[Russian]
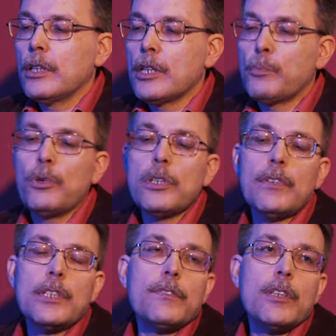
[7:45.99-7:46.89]

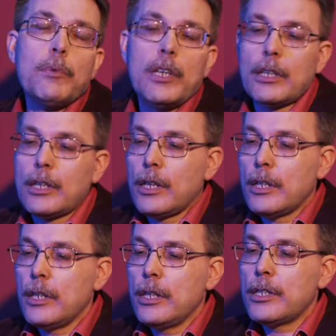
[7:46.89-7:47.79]
использовали совсем редко
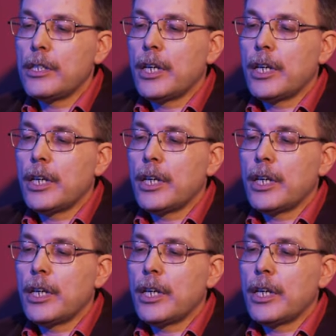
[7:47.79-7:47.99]
и с